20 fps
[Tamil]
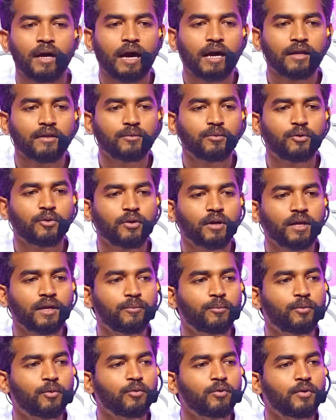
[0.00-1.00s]
அதுபோல
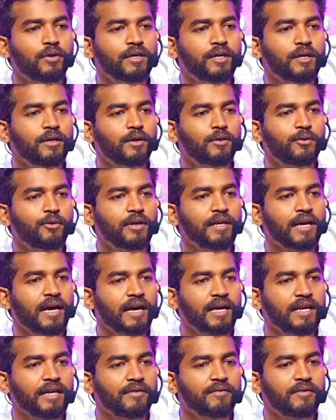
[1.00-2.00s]
இப்போ உங்களுக்கு இருக்கக்கூடிய
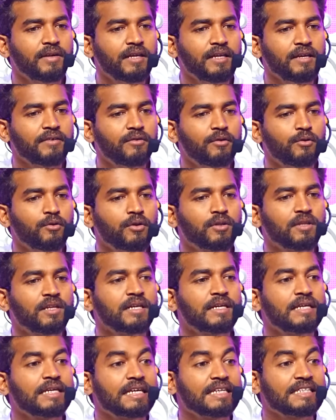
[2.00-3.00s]
அறிவை நீங்கள்
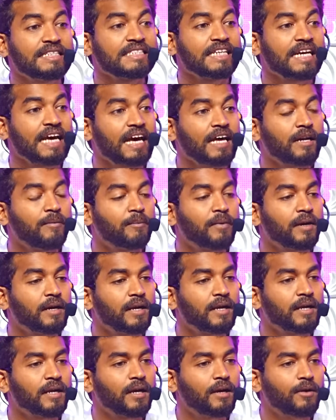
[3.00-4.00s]
இன்னொருத்தர்கிட்ட ஷேர்
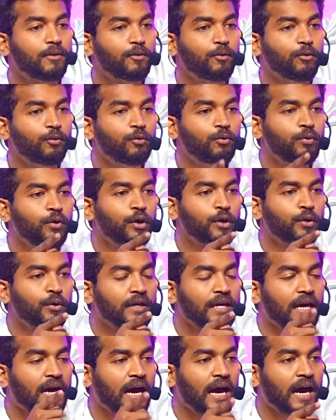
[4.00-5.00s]
பண்ணலன்னா
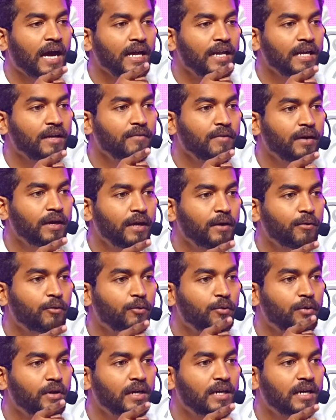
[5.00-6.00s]
உங்களுடைய அறிவே
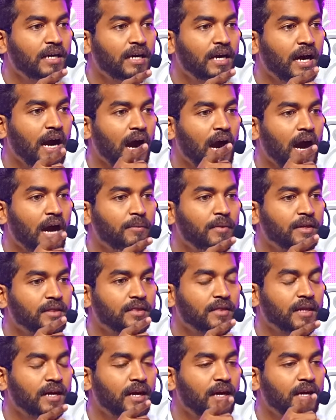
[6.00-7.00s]
உங்களுக்கு
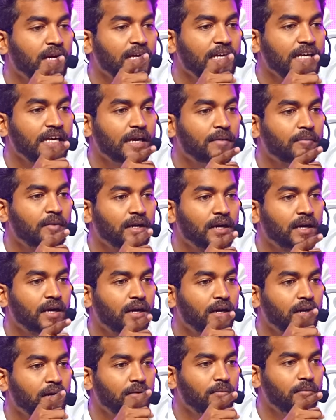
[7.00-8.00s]
ஆபத்தான
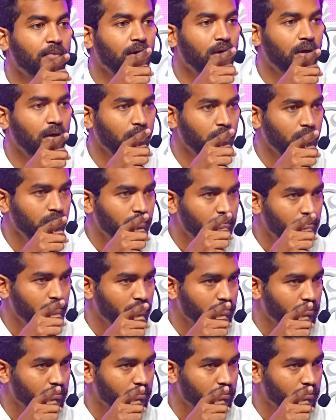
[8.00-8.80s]
யமனாக மாறும்